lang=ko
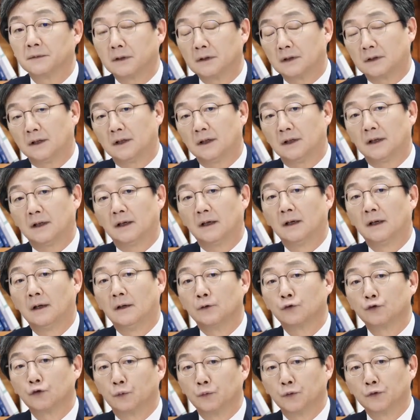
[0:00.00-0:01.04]
특히
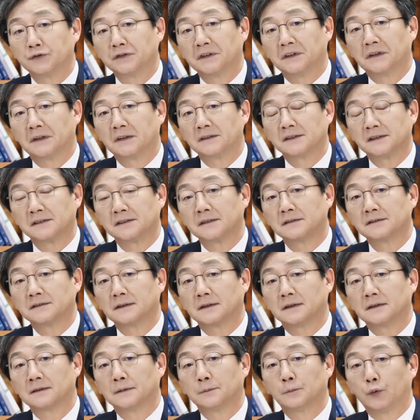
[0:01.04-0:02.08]
종부세나
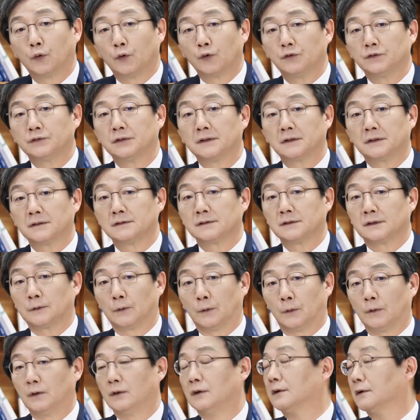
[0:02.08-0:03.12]
재산세 같은 보유세는 저는
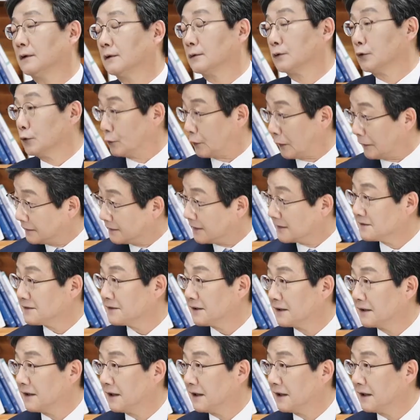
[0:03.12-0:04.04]
올려도 된다는